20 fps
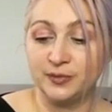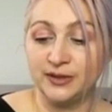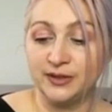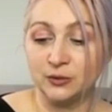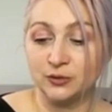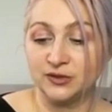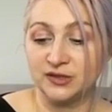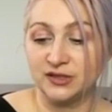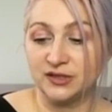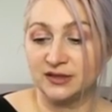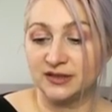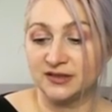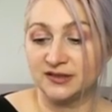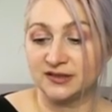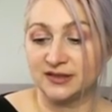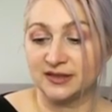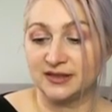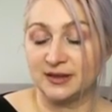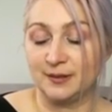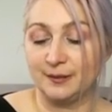Biotin
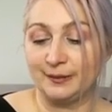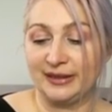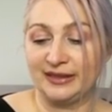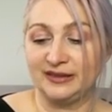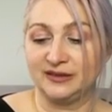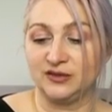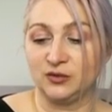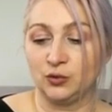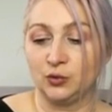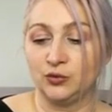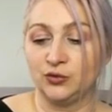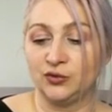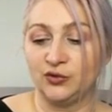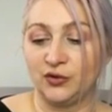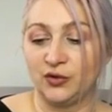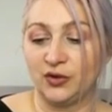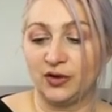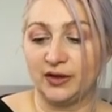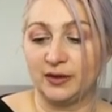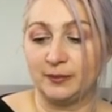ist drin,
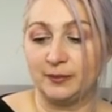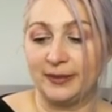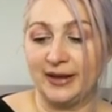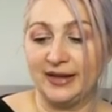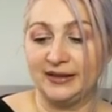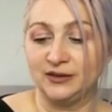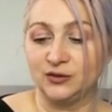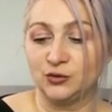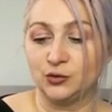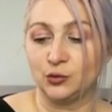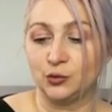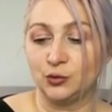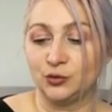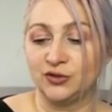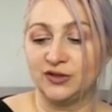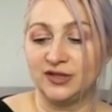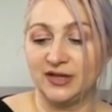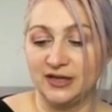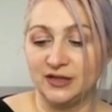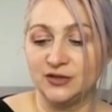Pantonsäure,
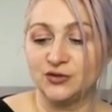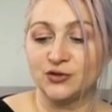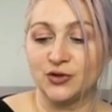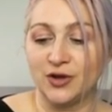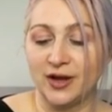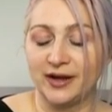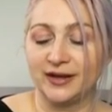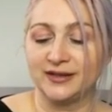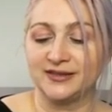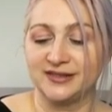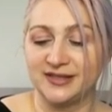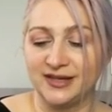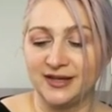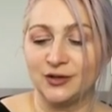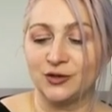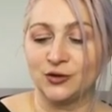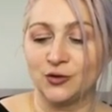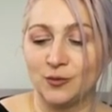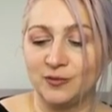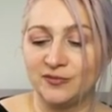Pantotensäure,
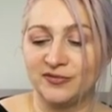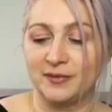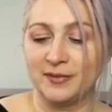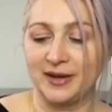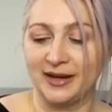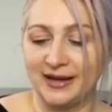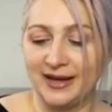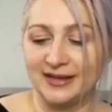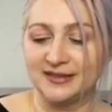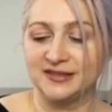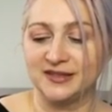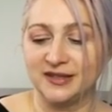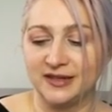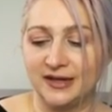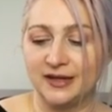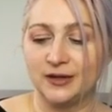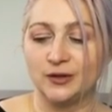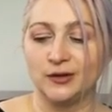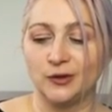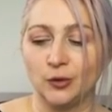Zink, Kupfer, Mangan,
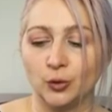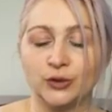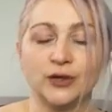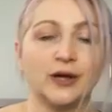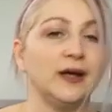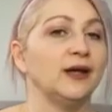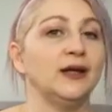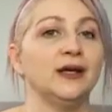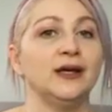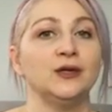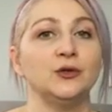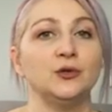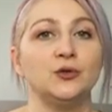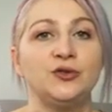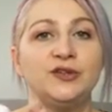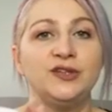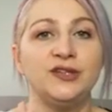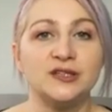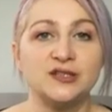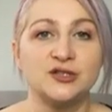Selen, Jod. Du
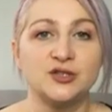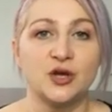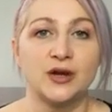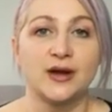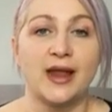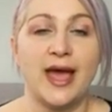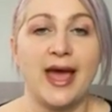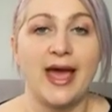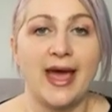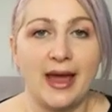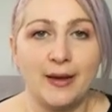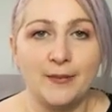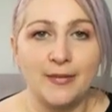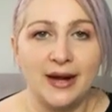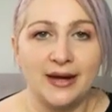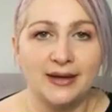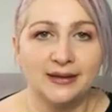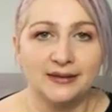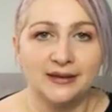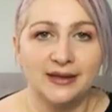siehst schon
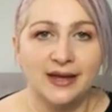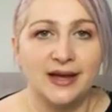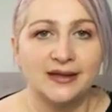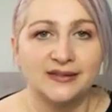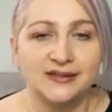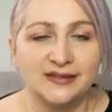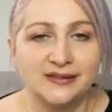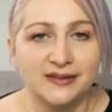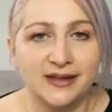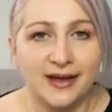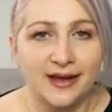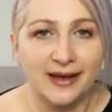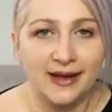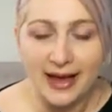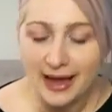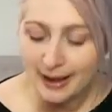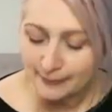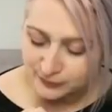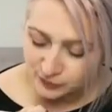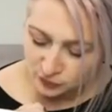einmal das äh,
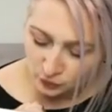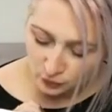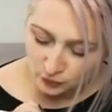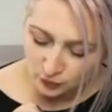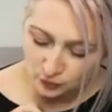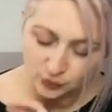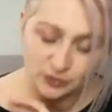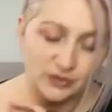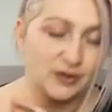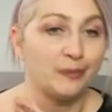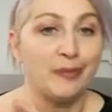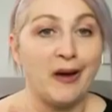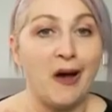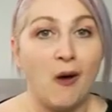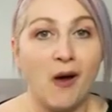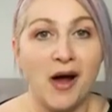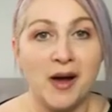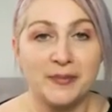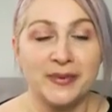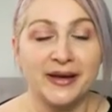absolute
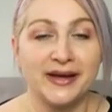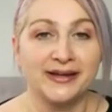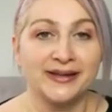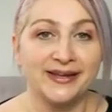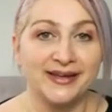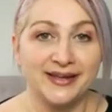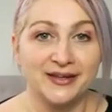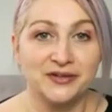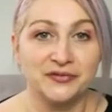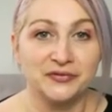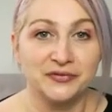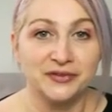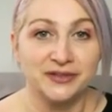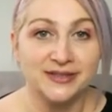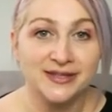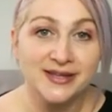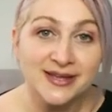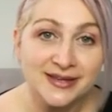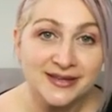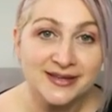Powerpaket für
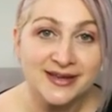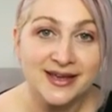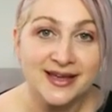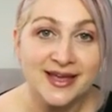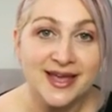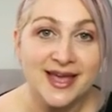dich.